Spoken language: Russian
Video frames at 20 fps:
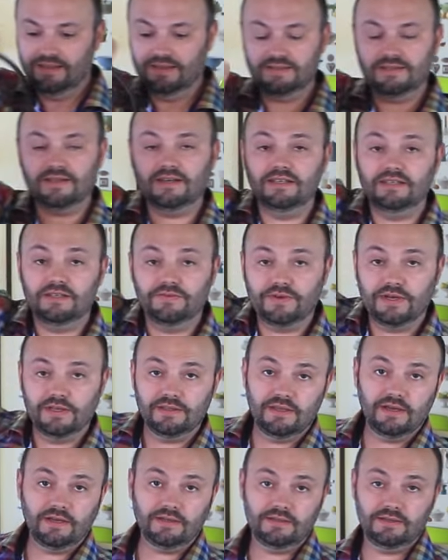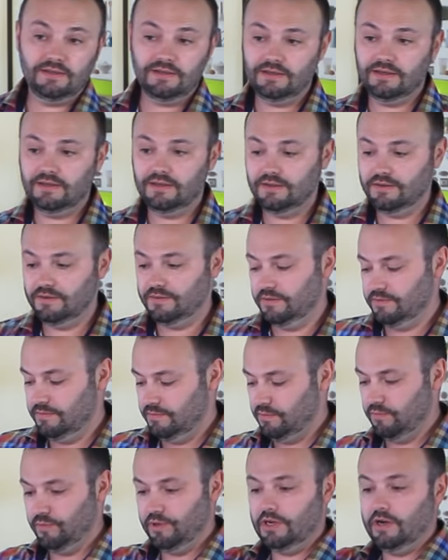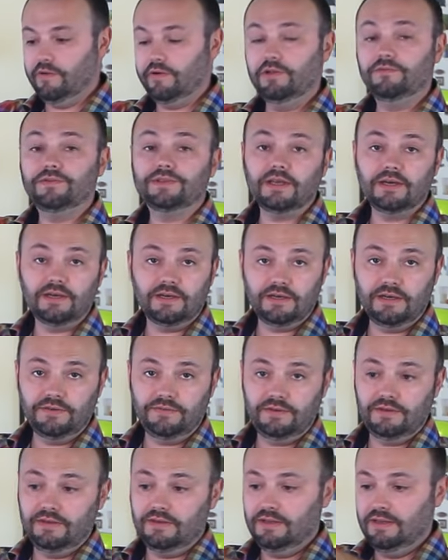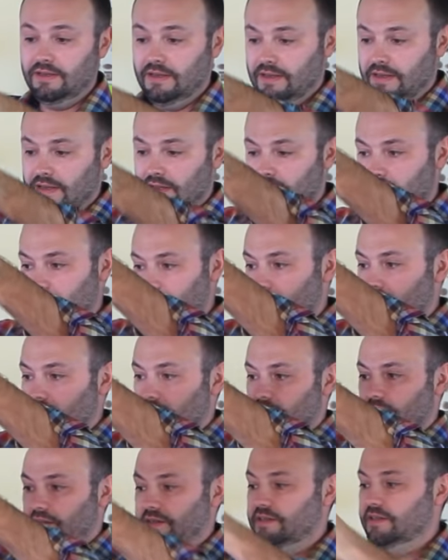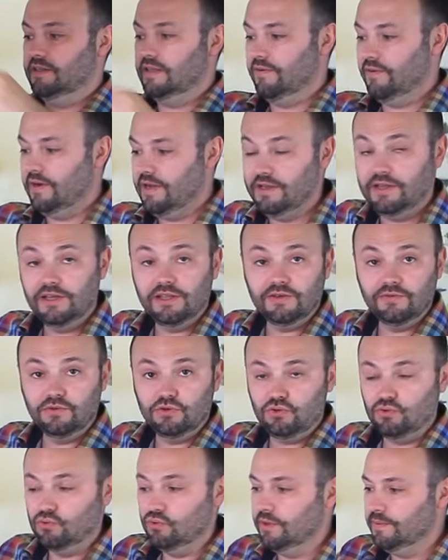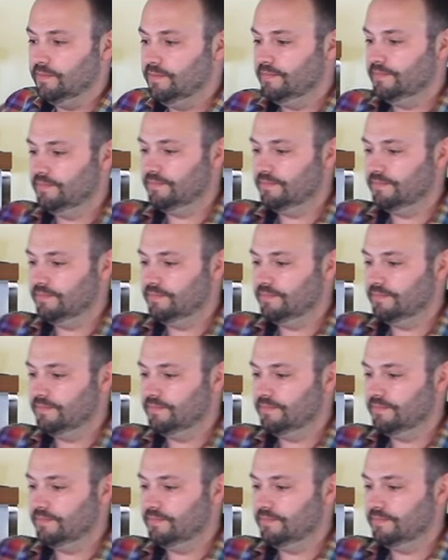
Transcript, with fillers: На странице ВКонтакте я публиковал фотографии о изготовлении этого чуда.